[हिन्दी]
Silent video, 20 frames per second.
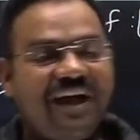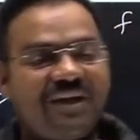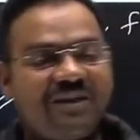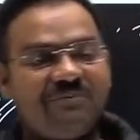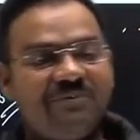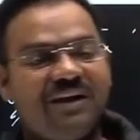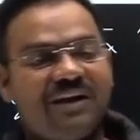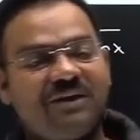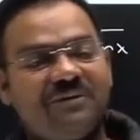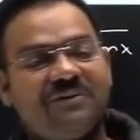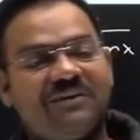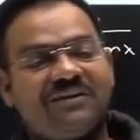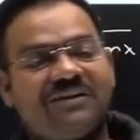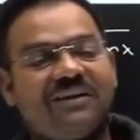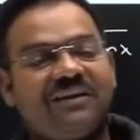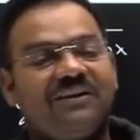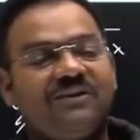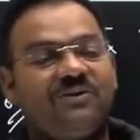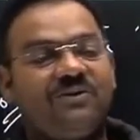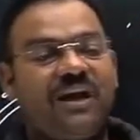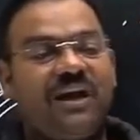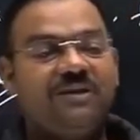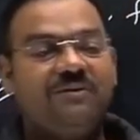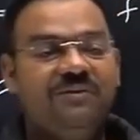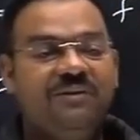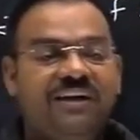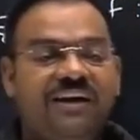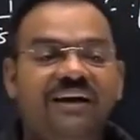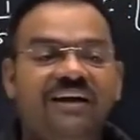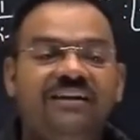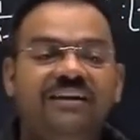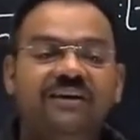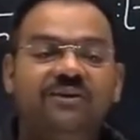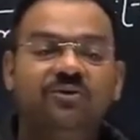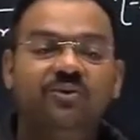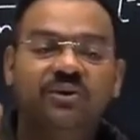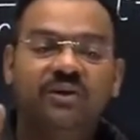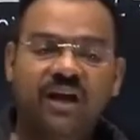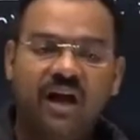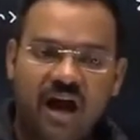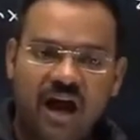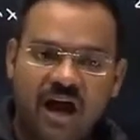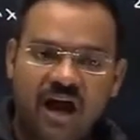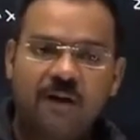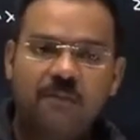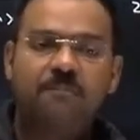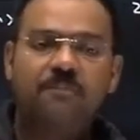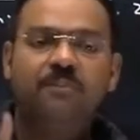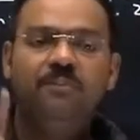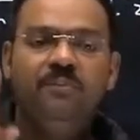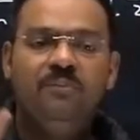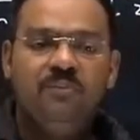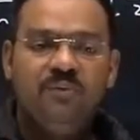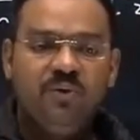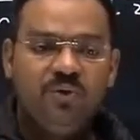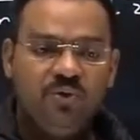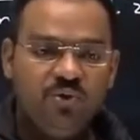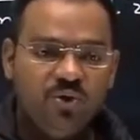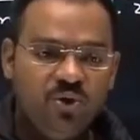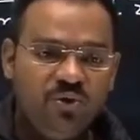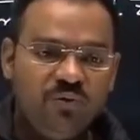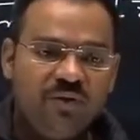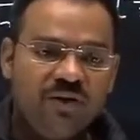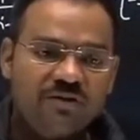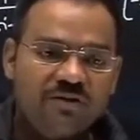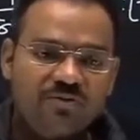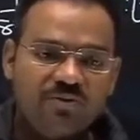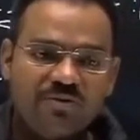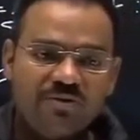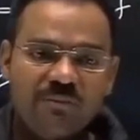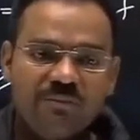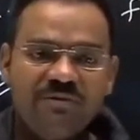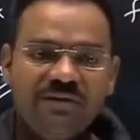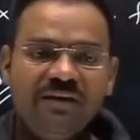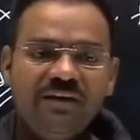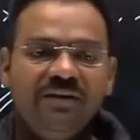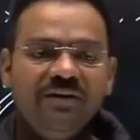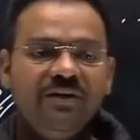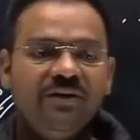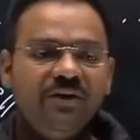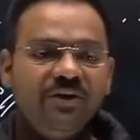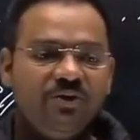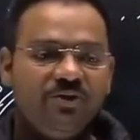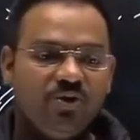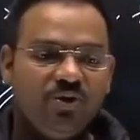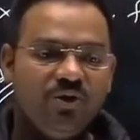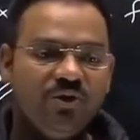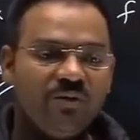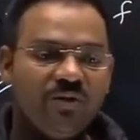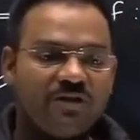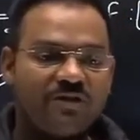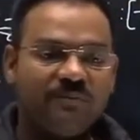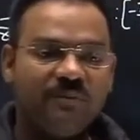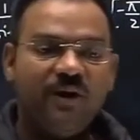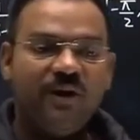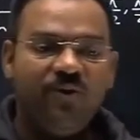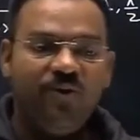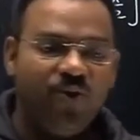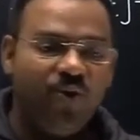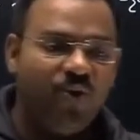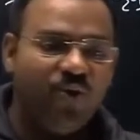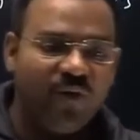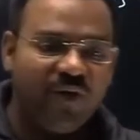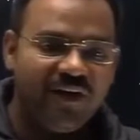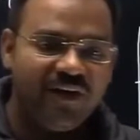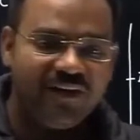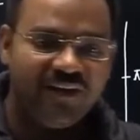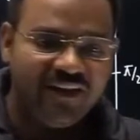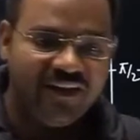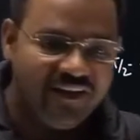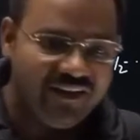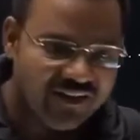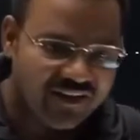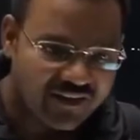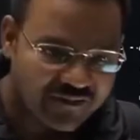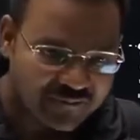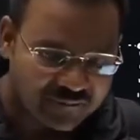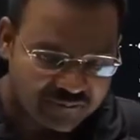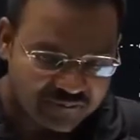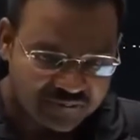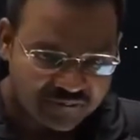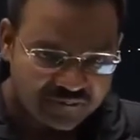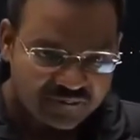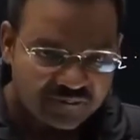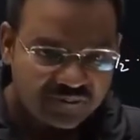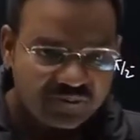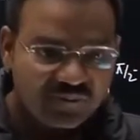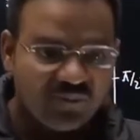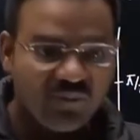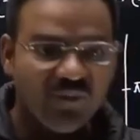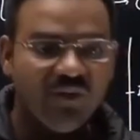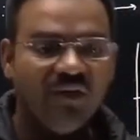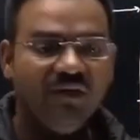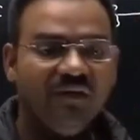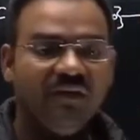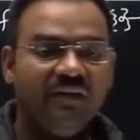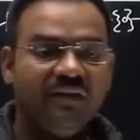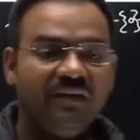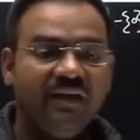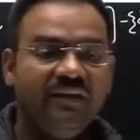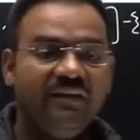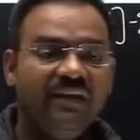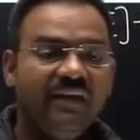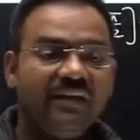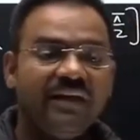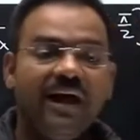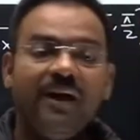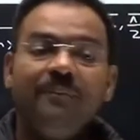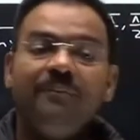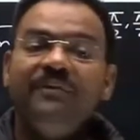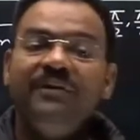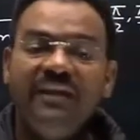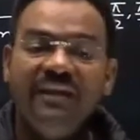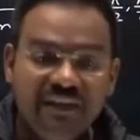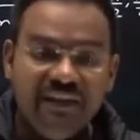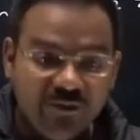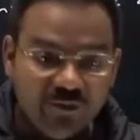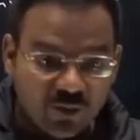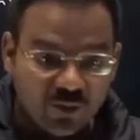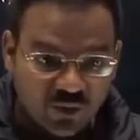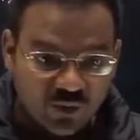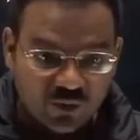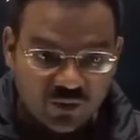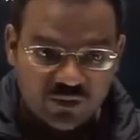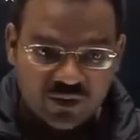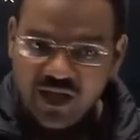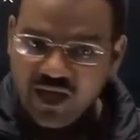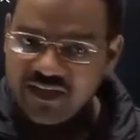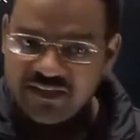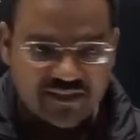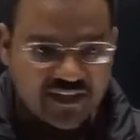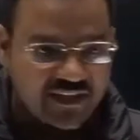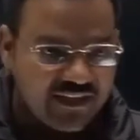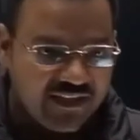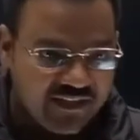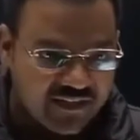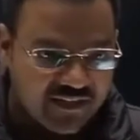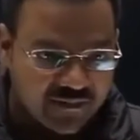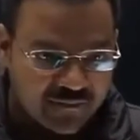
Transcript: में आंखें बंद करें तो रात में दिखाई दे क्योंकि आप यूनिवर्स को समझे यूनिवर्स में नो वर्ड नहीं है कि ये काम नहीं हो ऐसा नहीं है